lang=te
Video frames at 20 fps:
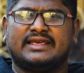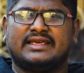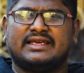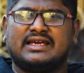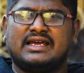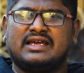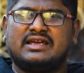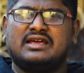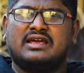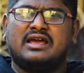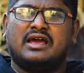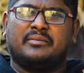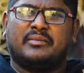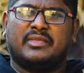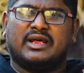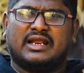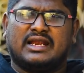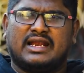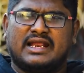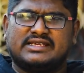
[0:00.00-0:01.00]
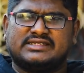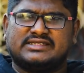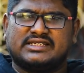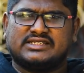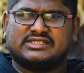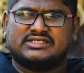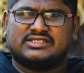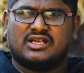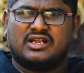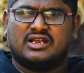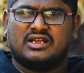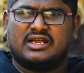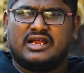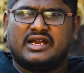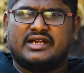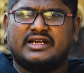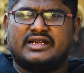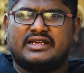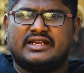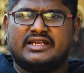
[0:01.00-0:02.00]
ఇంకా మన లైసెన్స్
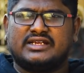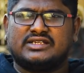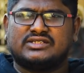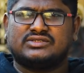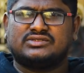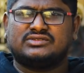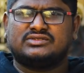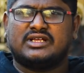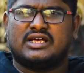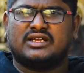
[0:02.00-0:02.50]
తాలూకా డీటెయిల్స్